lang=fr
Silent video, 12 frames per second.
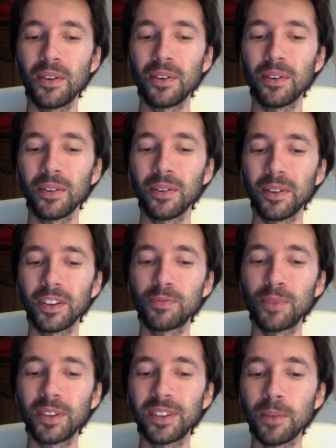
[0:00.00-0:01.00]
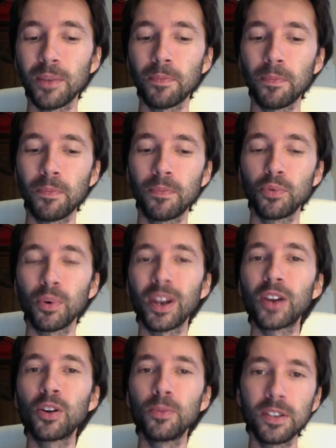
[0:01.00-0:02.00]
euh, exploité pour
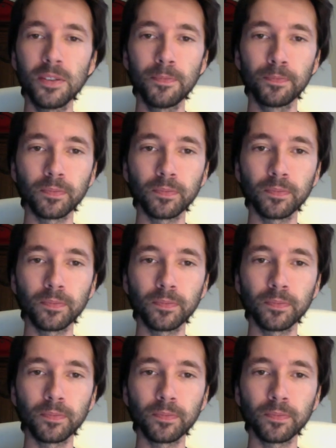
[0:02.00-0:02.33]
la comédie.